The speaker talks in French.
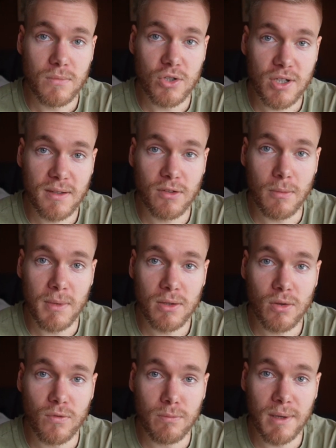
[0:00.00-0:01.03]
chaque semaine
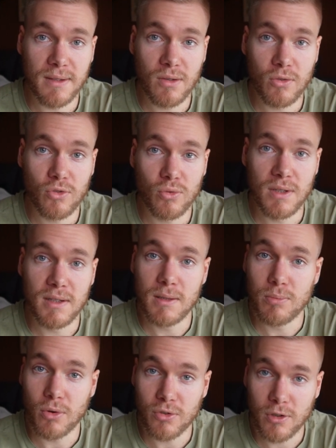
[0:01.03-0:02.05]
que vous passez en dessous des
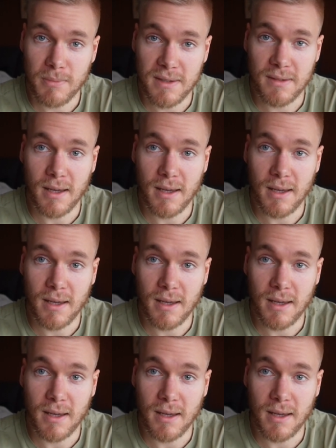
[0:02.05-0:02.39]
10% de masse